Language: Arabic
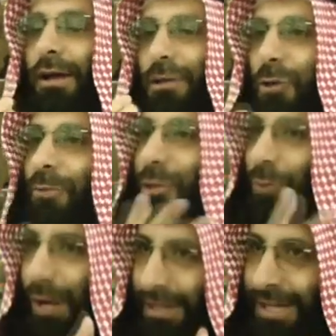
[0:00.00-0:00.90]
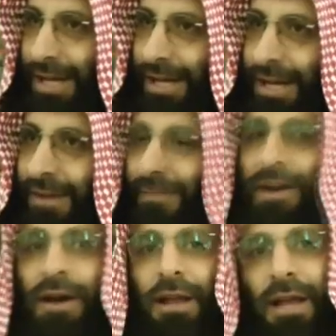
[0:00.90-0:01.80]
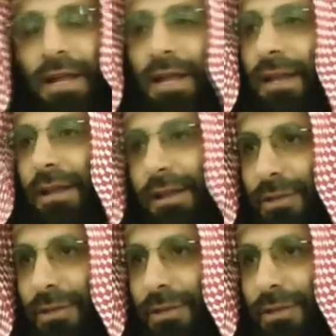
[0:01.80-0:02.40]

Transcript: الرجل بيتواضع فقال أنا